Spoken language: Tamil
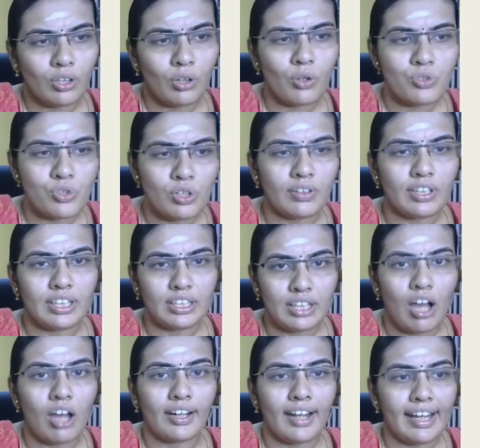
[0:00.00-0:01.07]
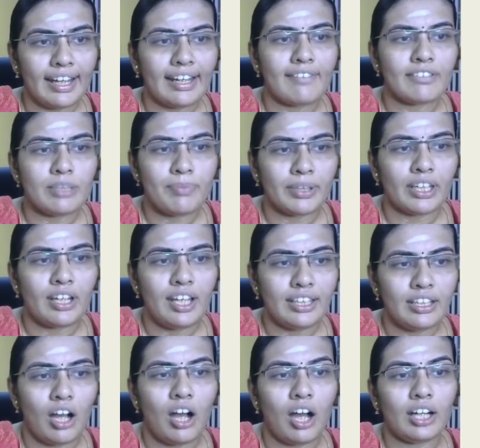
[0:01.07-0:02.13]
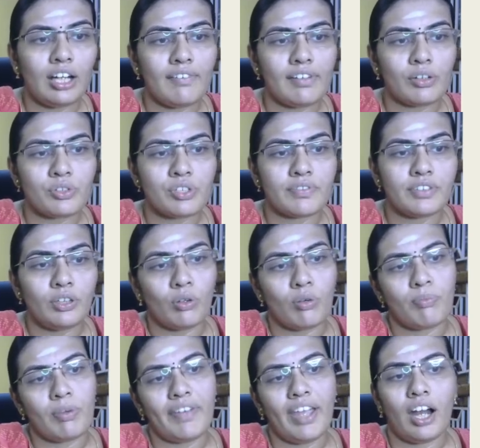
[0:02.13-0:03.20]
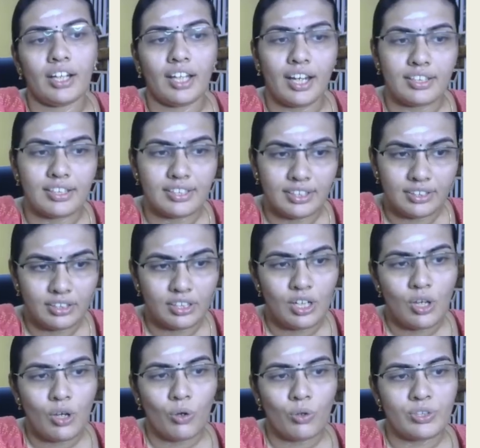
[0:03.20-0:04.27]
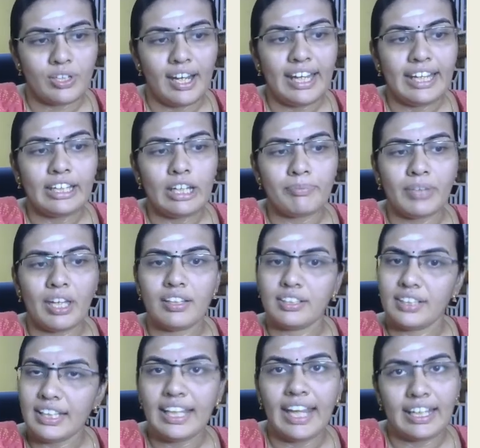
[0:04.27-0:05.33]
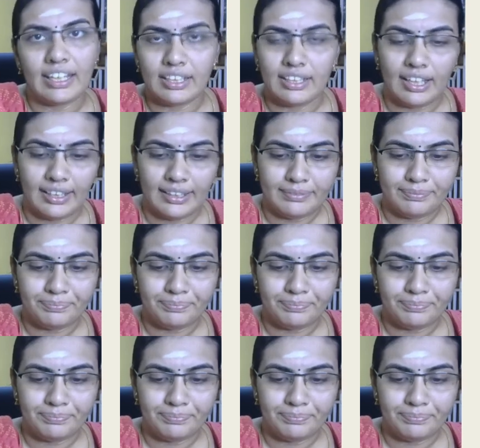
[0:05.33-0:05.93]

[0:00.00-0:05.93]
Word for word: கொஞ்சம் இந்த ஆர்கானிக்கில் வந்து பார்த்திங்கன்னா இந்த ஹார்ட் லெவல் கொஷின் வந்து ரொம்பவே ஹார்டாக இருந்தது கொஞ்சம் நல்லா இன்டெப்த்தாக வந்து கேட்டிருந்தாங்க